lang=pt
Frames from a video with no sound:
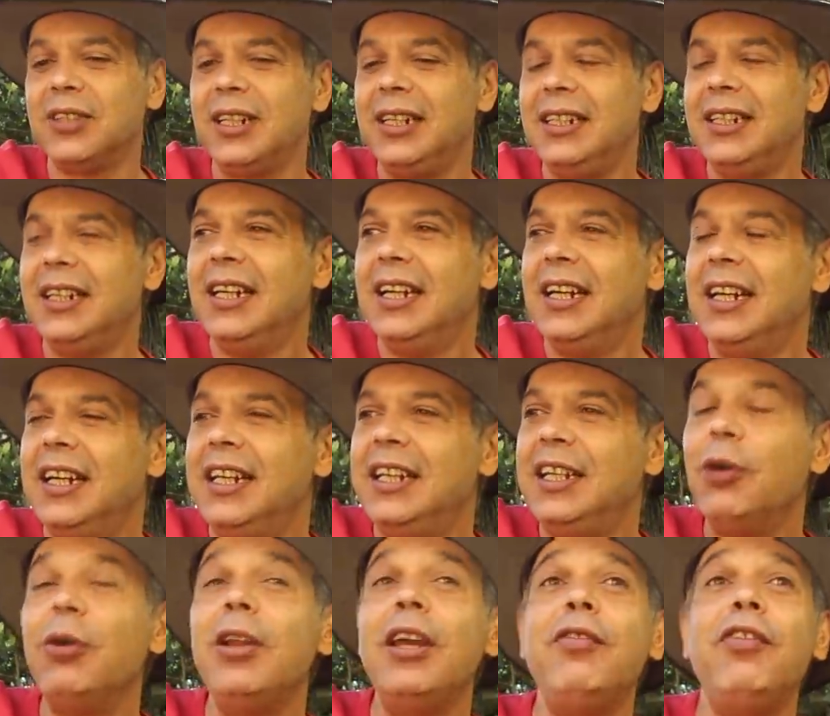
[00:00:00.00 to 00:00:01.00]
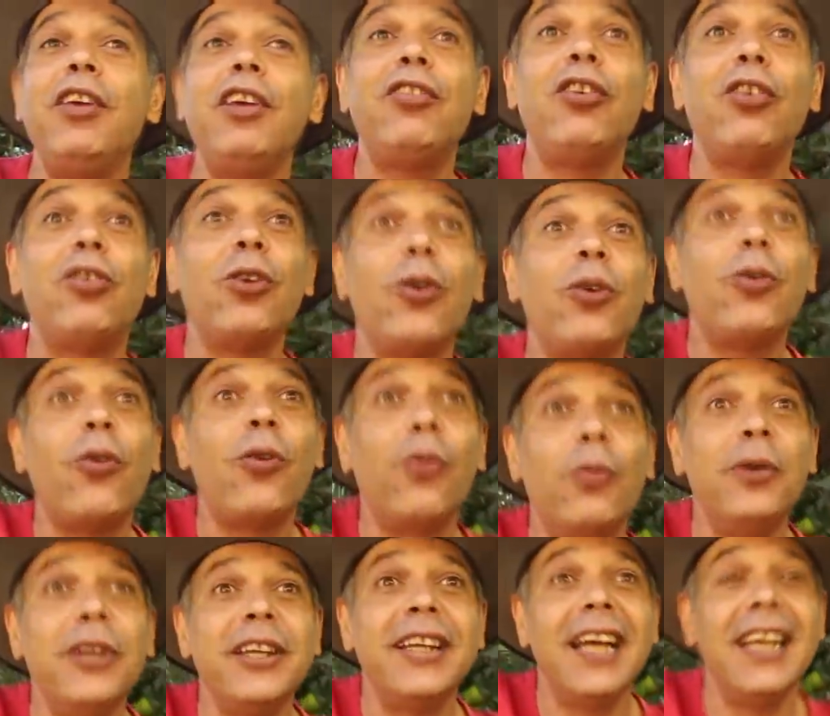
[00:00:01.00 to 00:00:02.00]
né? E eu levei esse toco
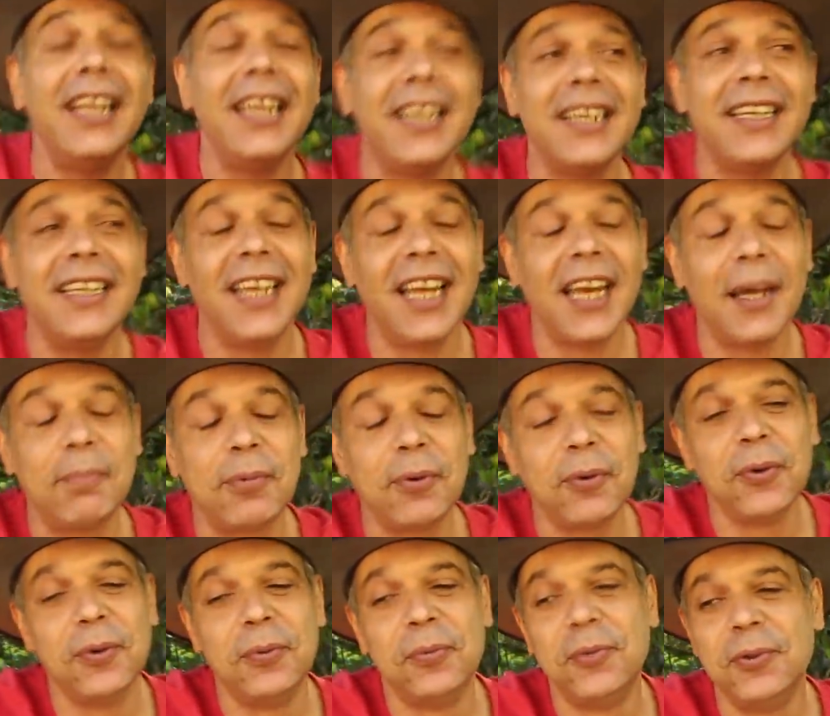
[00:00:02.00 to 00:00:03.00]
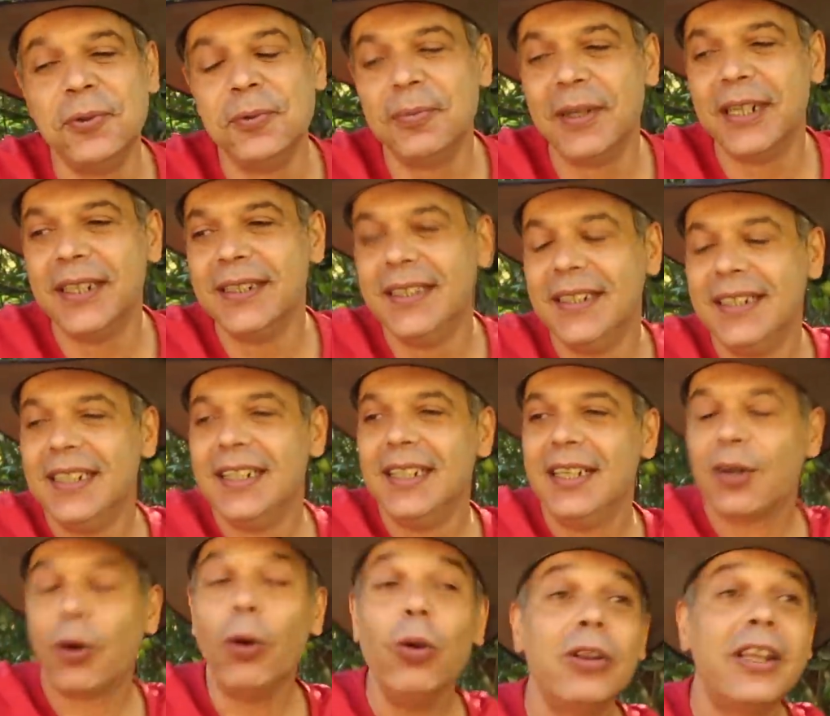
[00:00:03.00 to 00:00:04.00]
com muita alegria lá pro Lumumba,
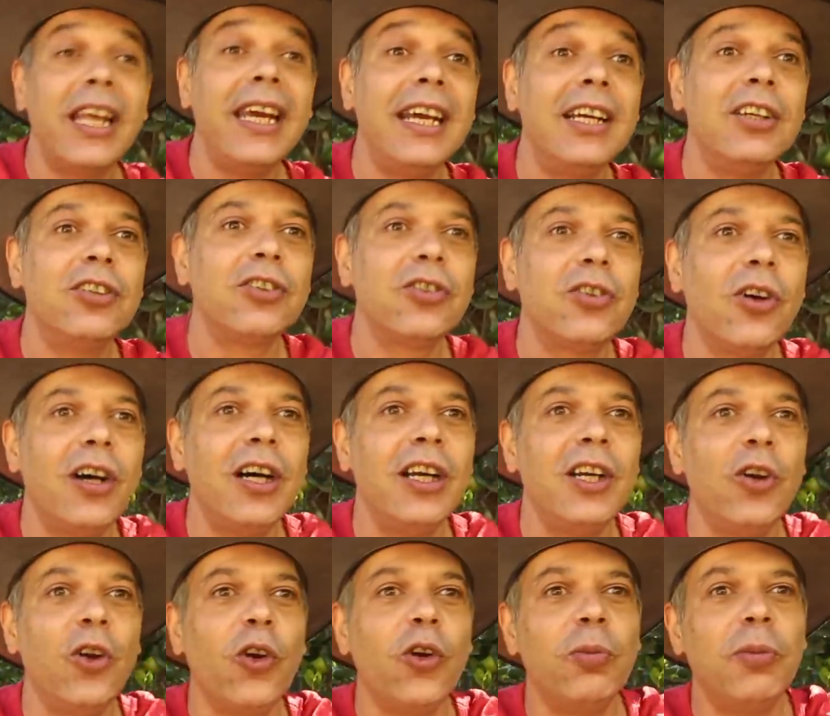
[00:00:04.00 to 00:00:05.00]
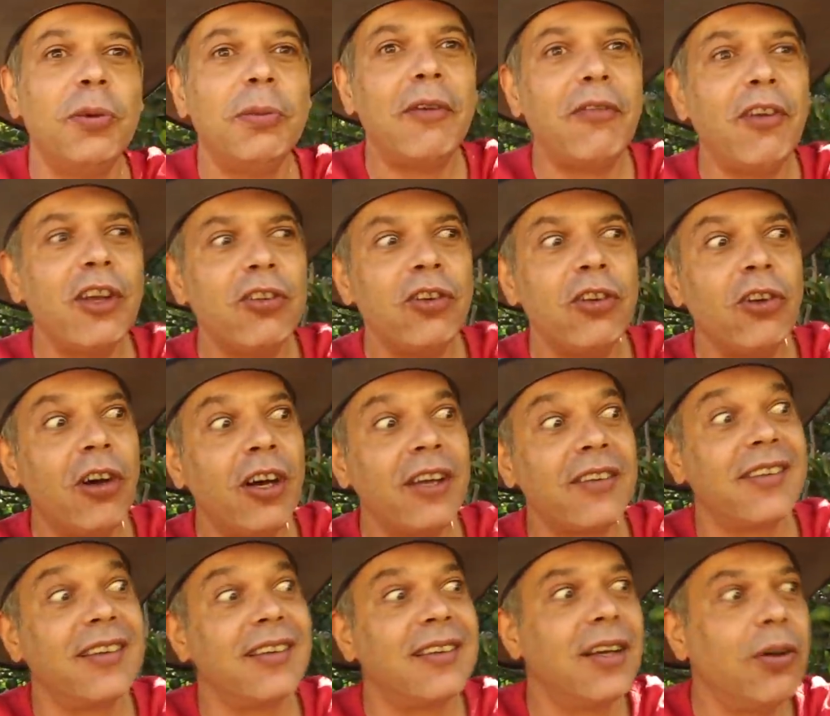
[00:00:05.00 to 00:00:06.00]
contei a história, o Lumumba falou assim,
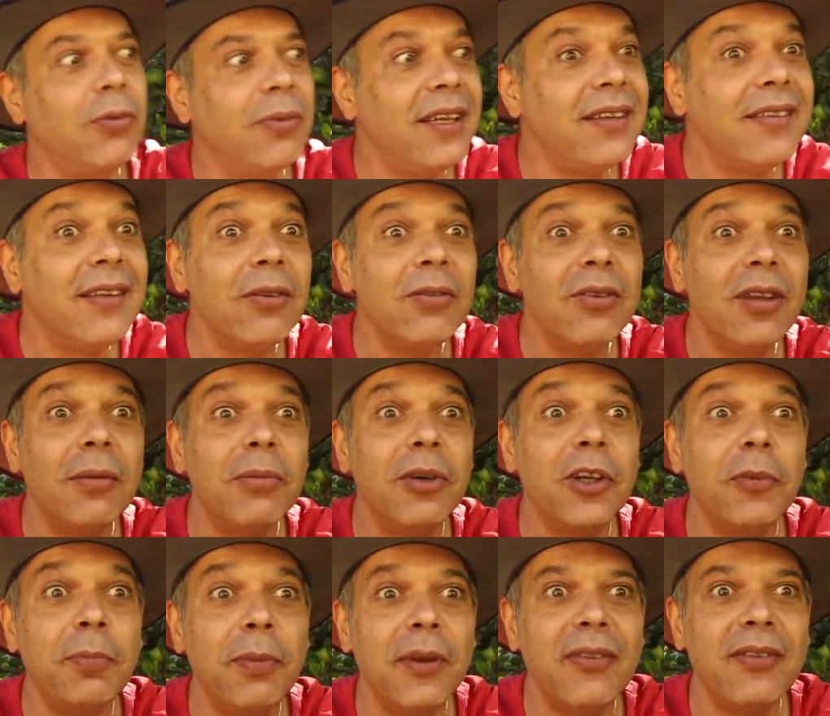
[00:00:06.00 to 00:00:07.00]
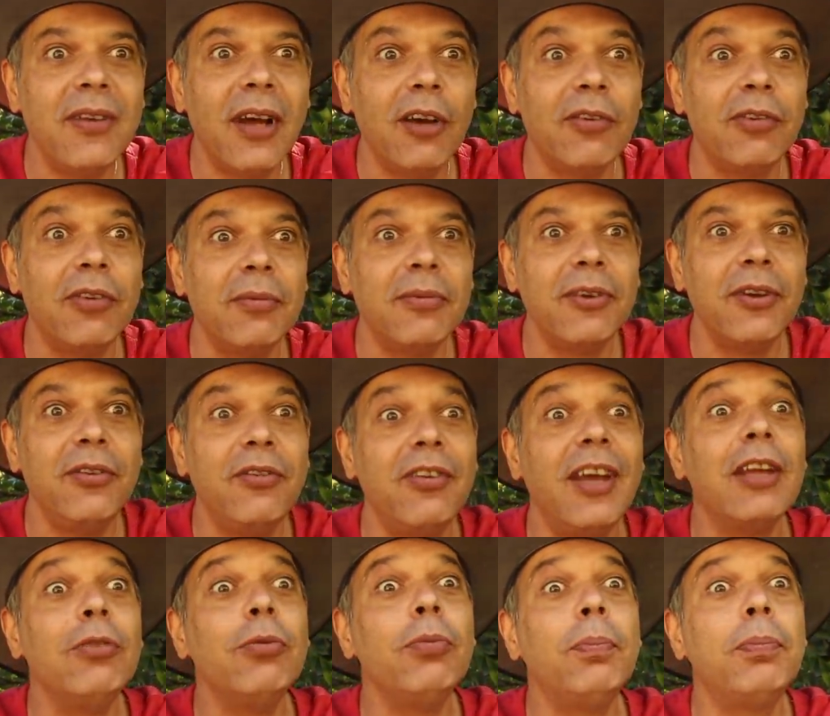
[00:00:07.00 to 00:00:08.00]
nossa, então esse é um tambor especial, ele foi
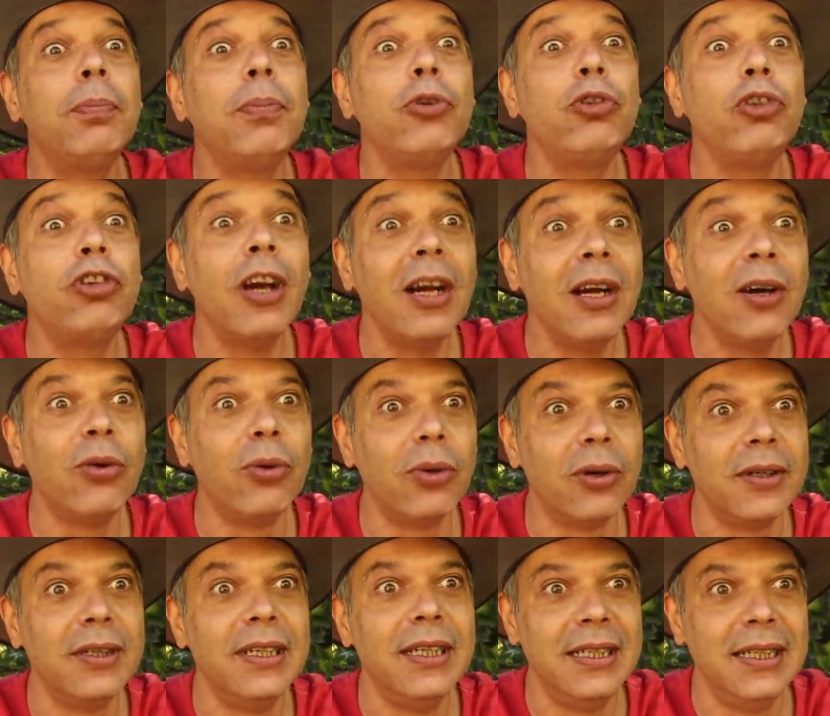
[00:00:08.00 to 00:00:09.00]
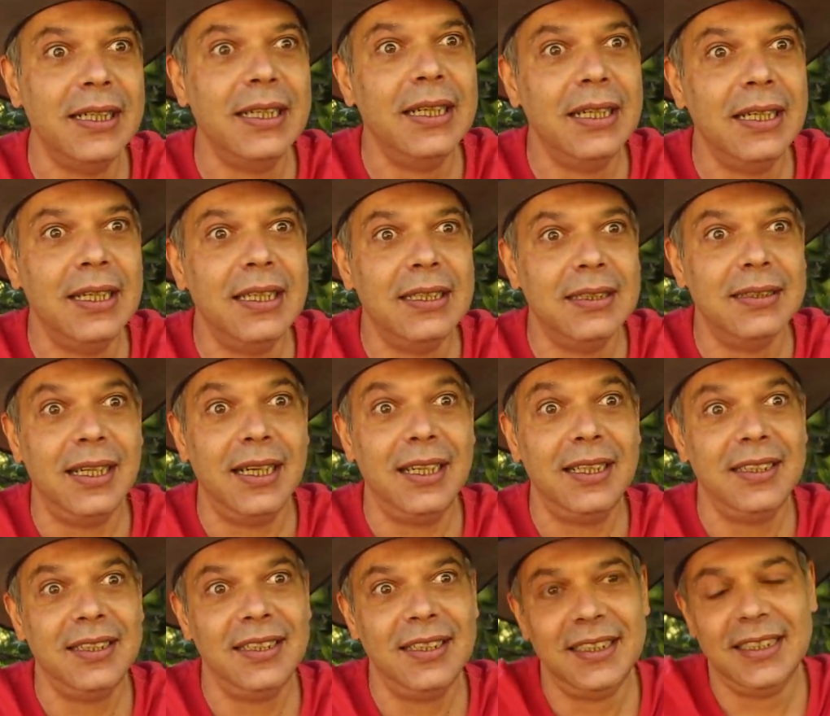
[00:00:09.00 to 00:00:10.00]
enviado por Xangô,
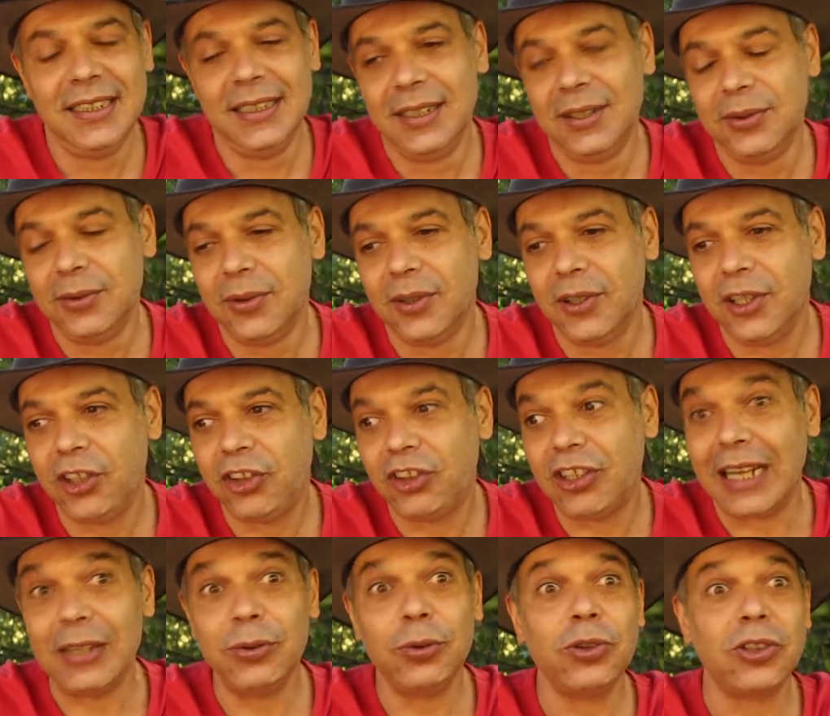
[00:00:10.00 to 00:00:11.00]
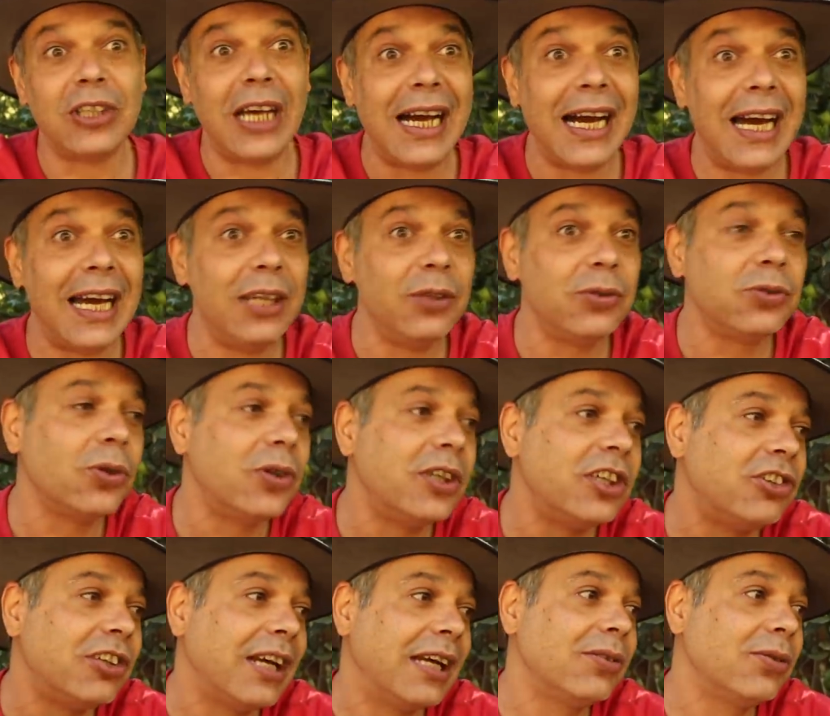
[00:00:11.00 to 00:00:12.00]
né? Claro. O orixá dos raios, o
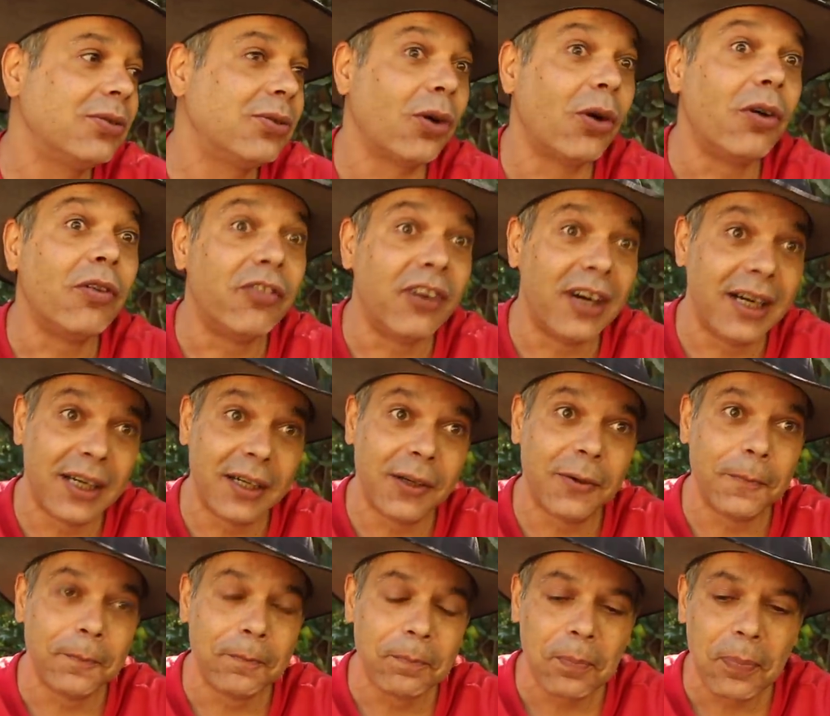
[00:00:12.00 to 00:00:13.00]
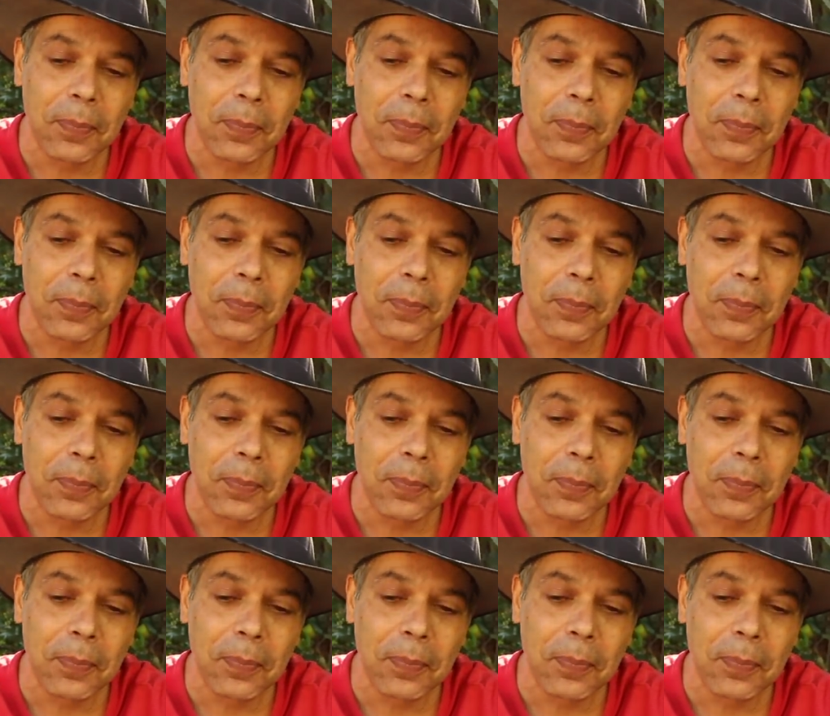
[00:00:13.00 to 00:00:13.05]
orixá do trovão.